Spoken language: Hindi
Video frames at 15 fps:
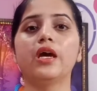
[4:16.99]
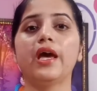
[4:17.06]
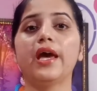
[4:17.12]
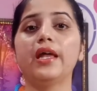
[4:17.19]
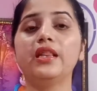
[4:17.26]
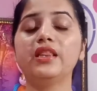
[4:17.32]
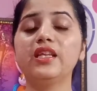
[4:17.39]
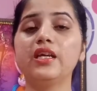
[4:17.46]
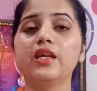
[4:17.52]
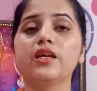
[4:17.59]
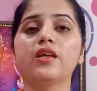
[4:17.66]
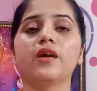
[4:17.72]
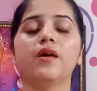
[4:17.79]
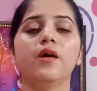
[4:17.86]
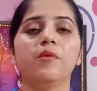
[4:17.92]
हेल्दी नहीं
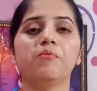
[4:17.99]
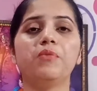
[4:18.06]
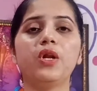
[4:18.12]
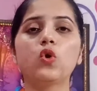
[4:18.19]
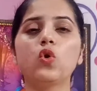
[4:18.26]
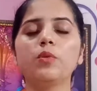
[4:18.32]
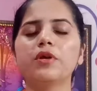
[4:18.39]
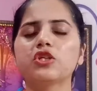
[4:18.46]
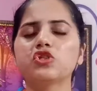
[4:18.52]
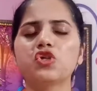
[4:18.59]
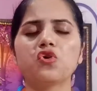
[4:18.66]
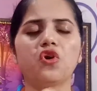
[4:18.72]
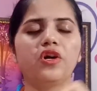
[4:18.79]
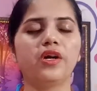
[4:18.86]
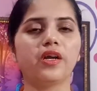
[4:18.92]
है बिल्कुल भी अच्छी
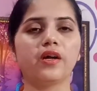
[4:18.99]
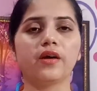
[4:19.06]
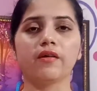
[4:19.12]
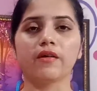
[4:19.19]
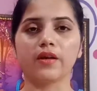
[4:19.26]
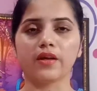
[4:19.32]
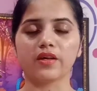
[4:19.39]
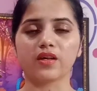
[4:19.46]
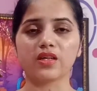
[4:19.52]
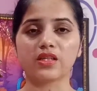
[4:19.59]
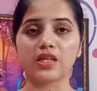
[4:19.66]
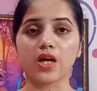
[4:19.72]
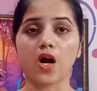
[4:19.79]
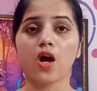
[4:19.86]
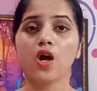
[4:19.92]
क्वालिटी का हेयर नहीं है
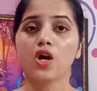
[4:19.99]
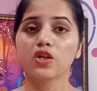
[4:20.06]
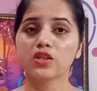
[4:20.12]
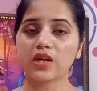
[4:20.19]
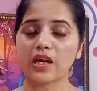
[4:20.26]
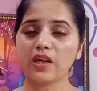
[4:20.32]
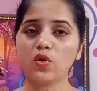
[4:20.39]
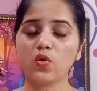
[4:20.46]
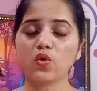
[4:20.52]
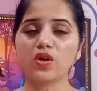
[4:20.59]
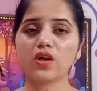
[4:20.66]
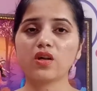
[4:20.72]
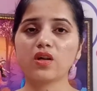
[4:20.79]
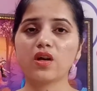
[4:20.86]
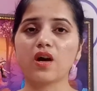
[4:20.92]
किसी का सारे लोग
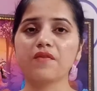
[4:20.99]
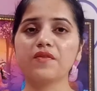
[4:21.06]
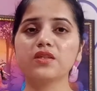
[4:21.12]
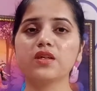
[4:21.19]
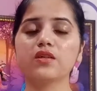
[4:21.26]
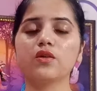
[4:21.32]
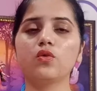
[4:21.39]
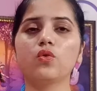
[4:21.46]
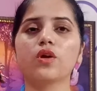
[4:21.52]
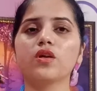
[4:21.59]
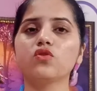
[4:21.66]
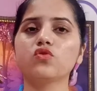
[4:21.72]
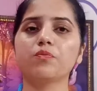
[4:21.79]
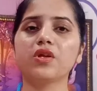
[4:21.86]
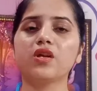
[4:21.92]
ना काफ़ी ज़्यादा लोग
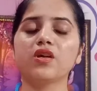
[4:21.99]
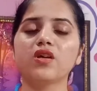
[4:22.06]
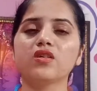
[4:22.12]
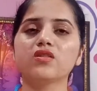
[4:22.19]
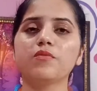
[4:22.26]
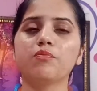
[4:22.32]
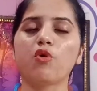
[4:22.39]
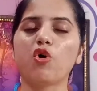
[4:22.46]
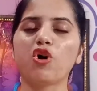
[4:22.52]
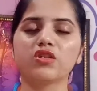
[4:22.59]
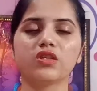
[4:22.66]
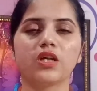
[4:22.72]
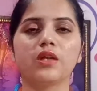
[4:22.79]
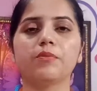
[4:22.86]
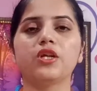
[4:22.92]
हैं जो अपने हेयर से बहुत
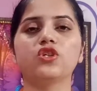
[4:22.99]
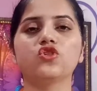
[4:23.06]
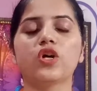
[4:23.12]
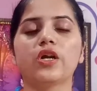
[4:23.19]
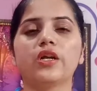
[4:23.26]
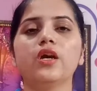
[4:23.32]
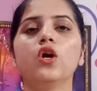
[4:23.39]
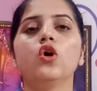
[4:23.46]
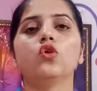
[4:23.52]
ज़्यादा परेशान है